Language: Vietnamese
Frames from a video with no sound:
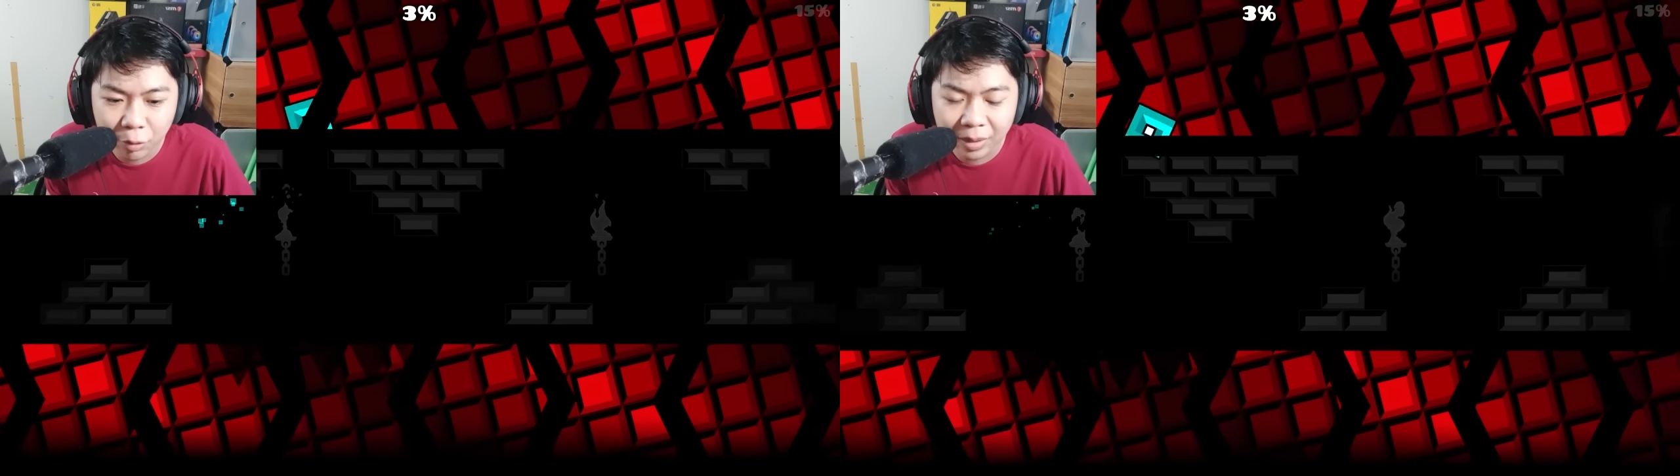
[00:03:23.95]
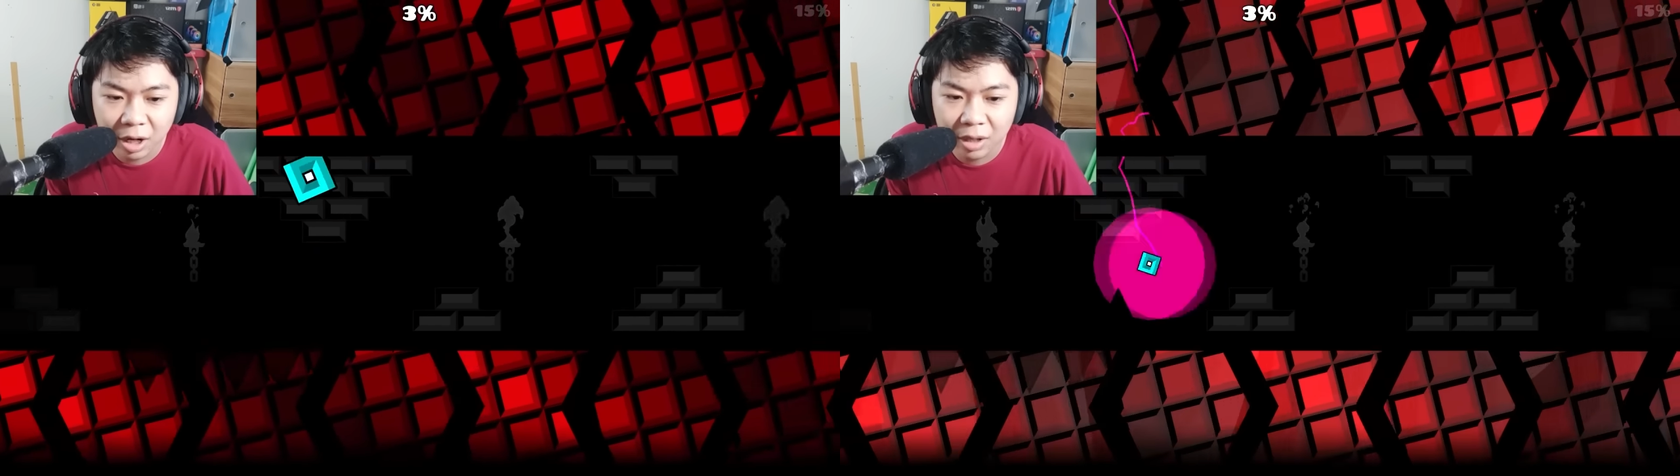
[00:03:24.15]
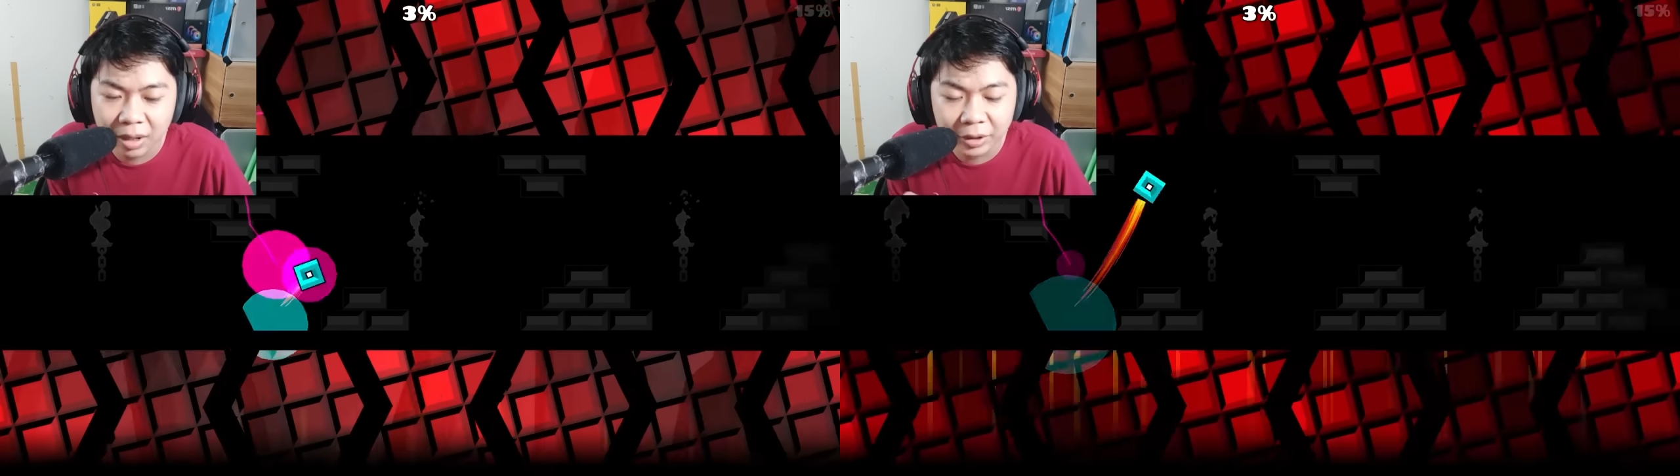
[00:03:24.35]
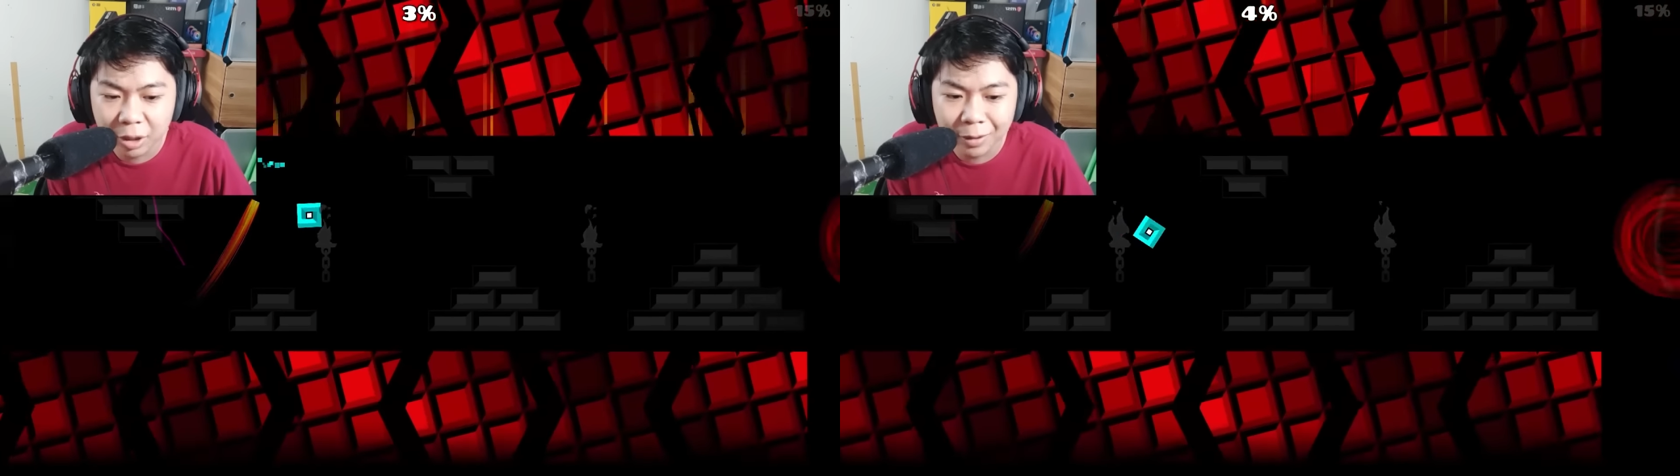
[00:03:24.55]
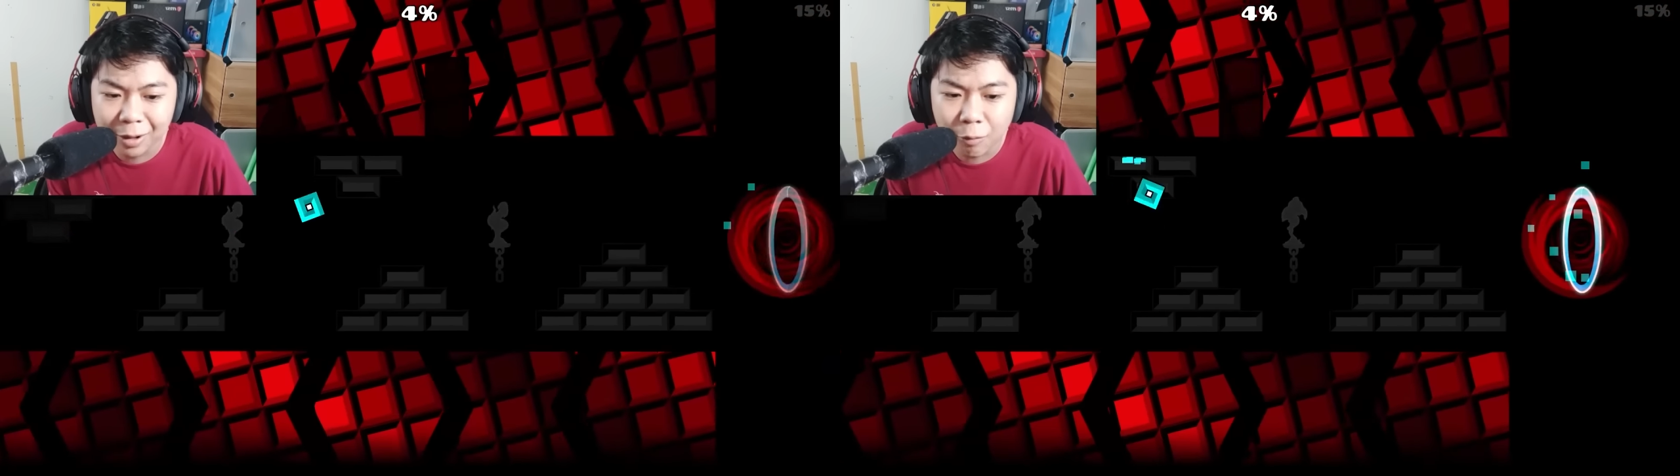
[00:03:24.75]
không mọi người Hồi trước
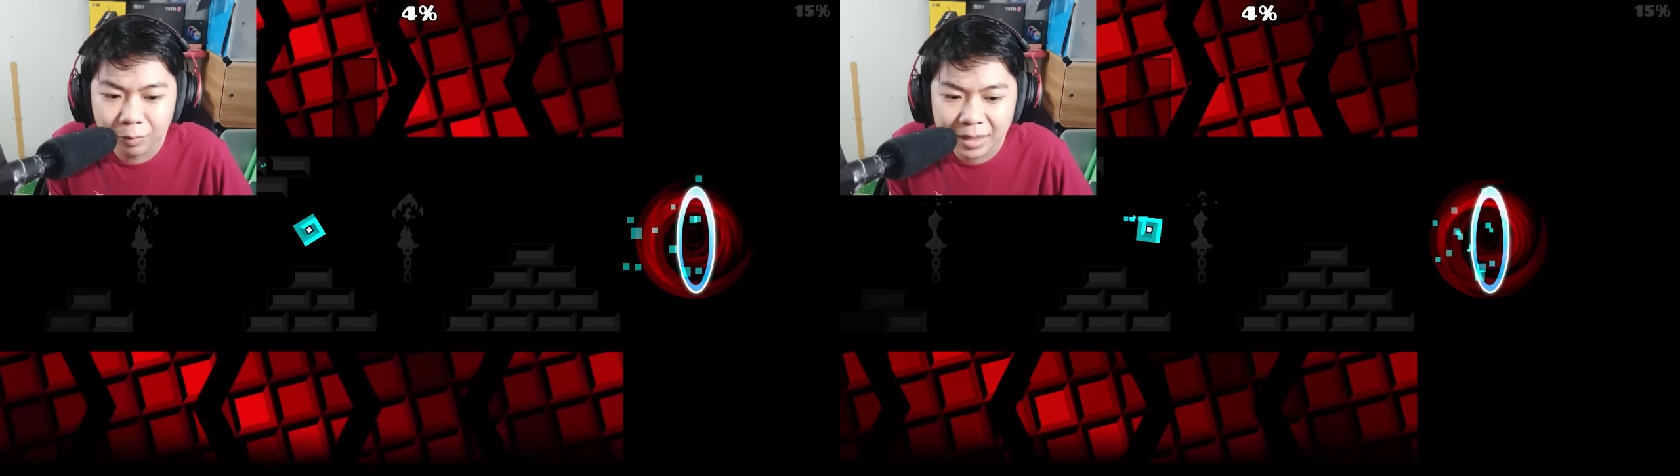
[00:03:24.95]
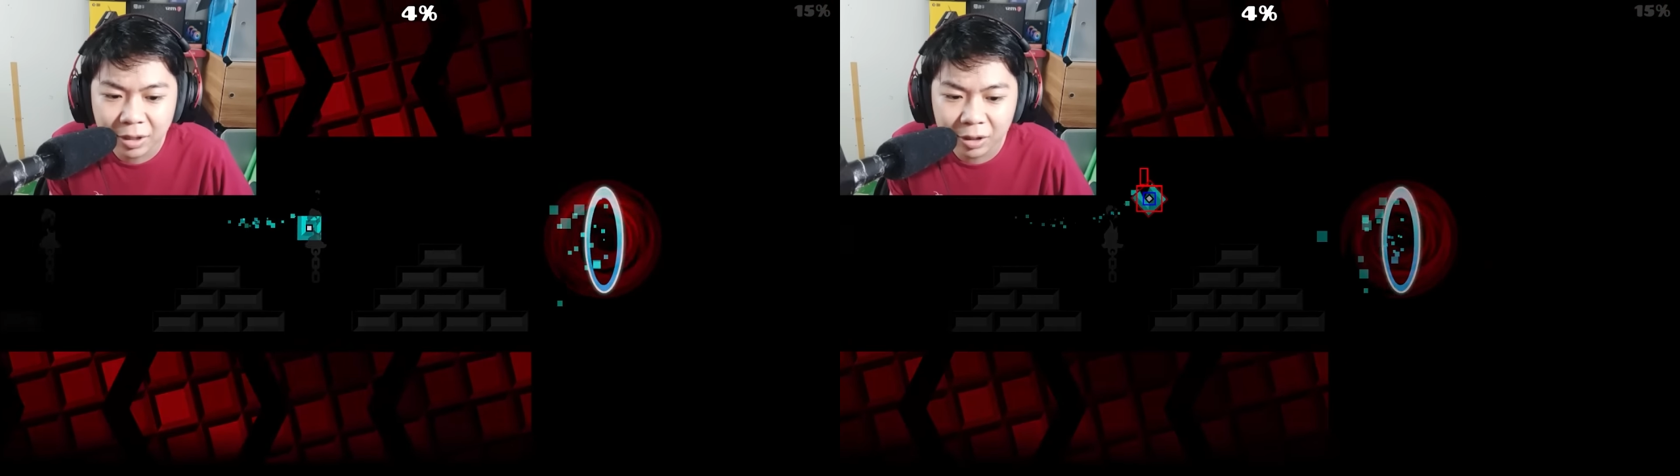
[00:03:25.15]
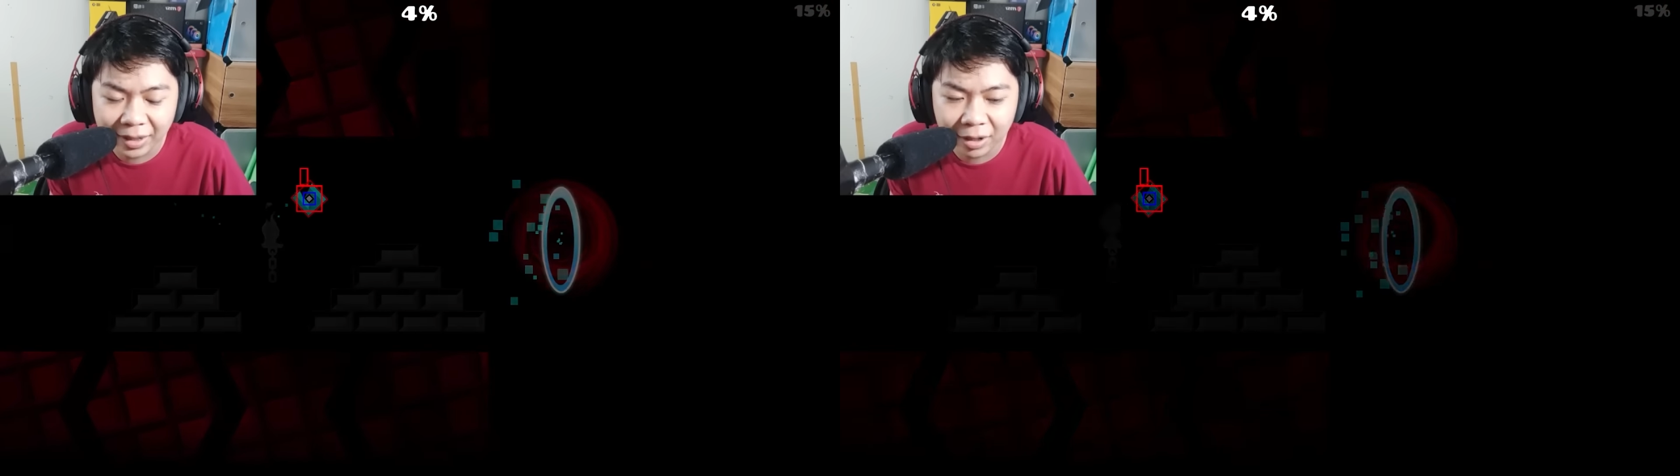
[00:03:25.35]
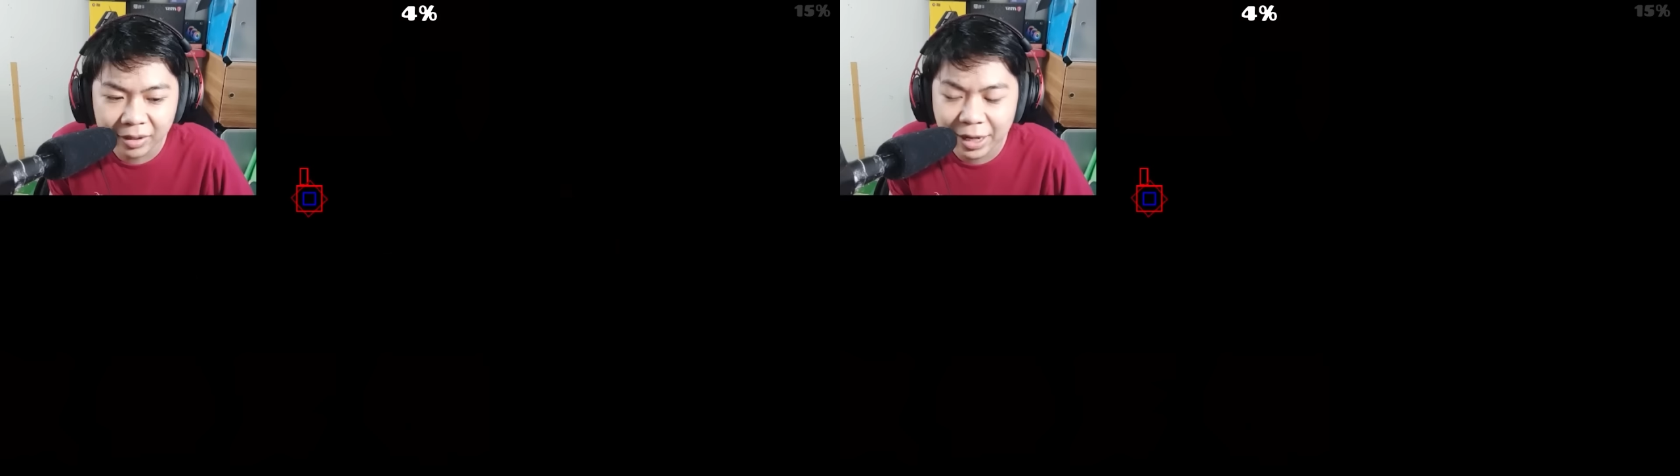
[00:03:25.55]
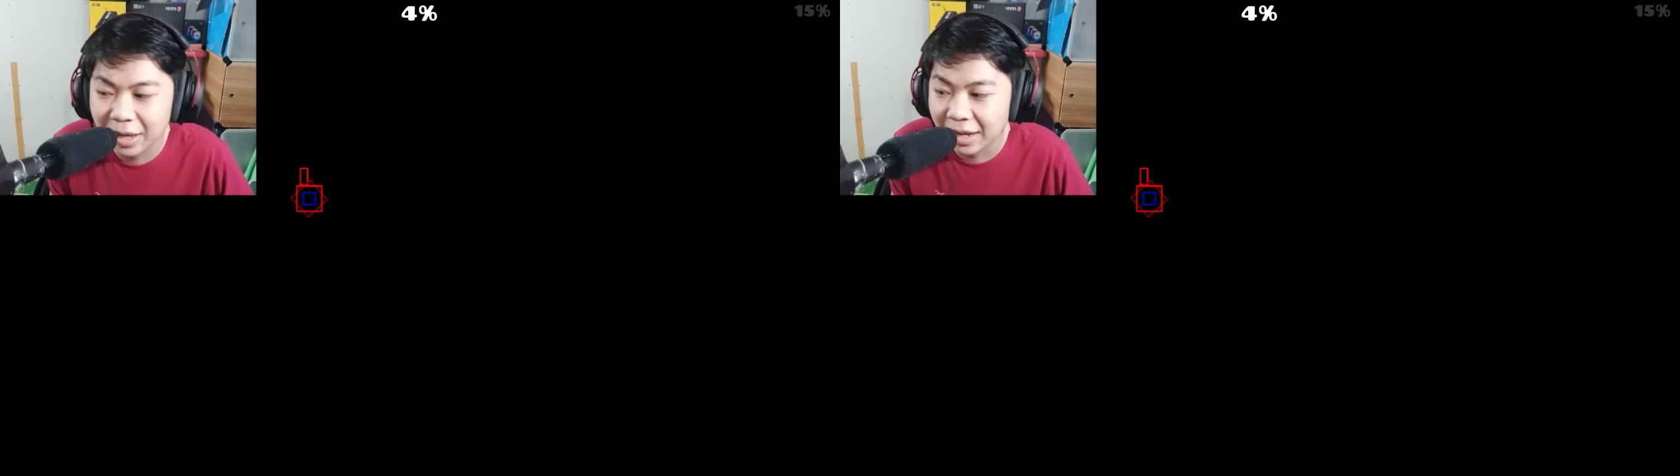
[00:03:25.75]
mình cũng không đến được cái đoạn đó nhiều vậy